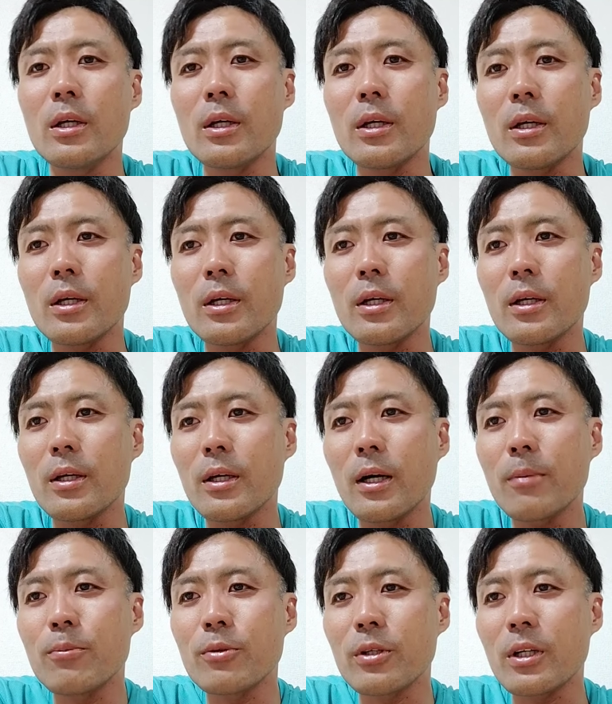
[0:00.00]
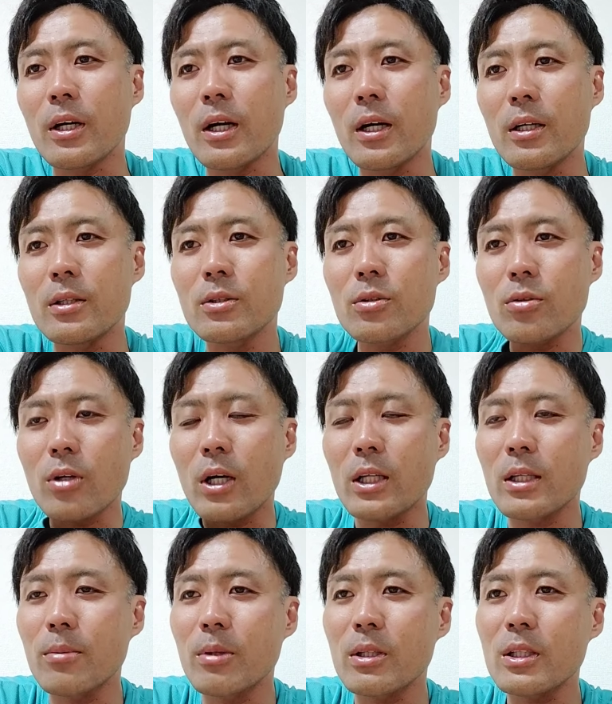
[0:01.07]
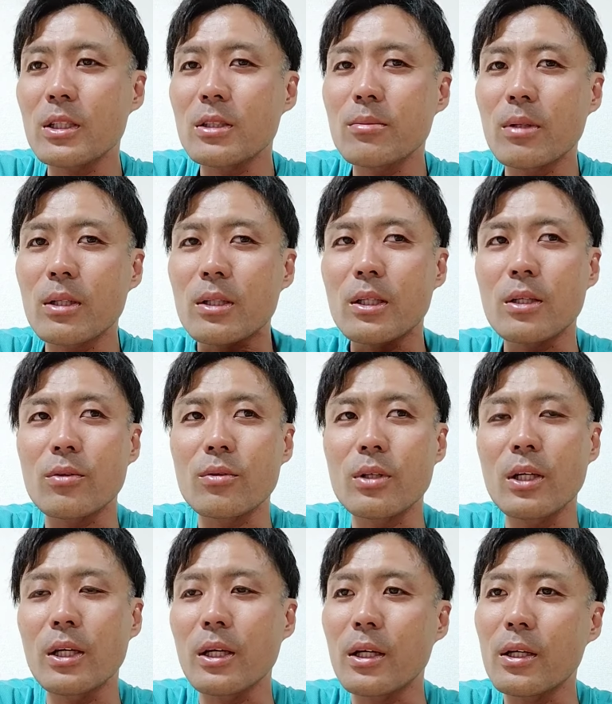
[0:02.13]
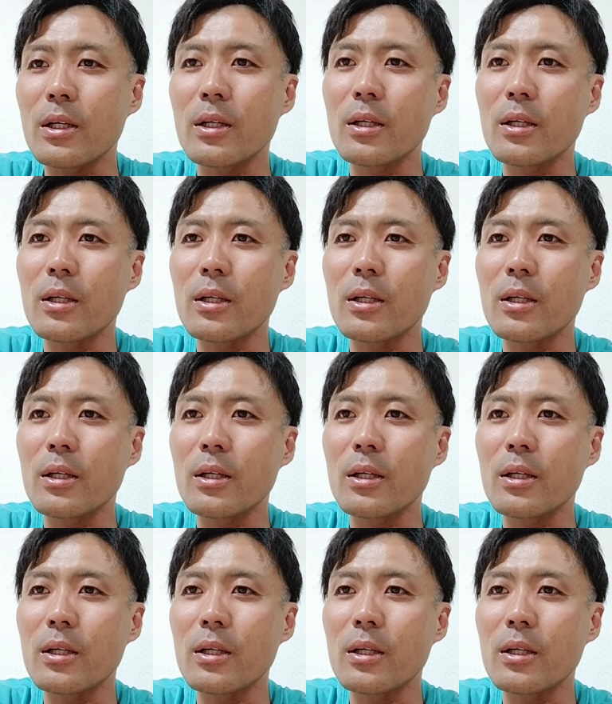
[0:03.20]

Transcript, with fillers: えー、アプリがちょっと固まってしまったので、